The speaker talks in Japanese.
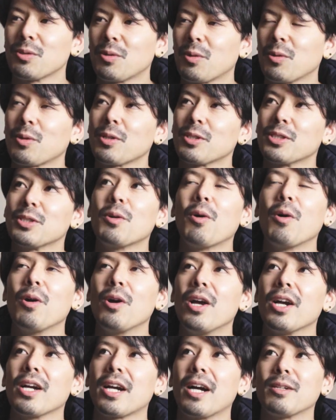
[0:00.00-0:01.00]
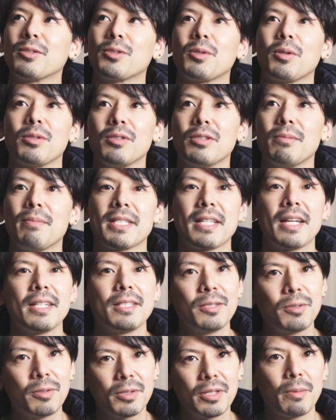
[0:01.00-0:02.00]
今年の各色、まあ、
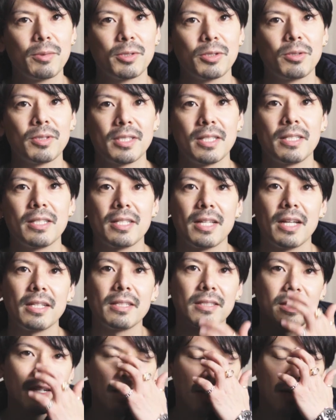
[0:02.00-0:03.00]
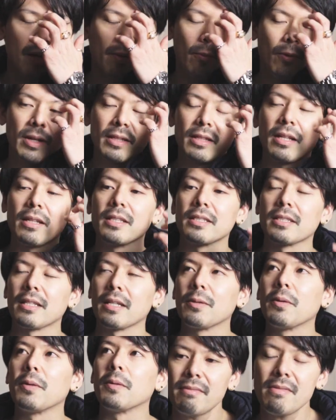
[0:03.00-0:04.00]
サイズによってはもちろん全然サイズ掛けがもうあったんです
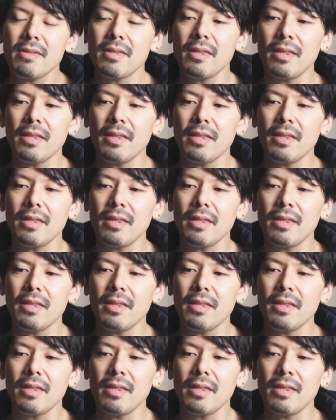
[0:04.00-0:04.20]
けど、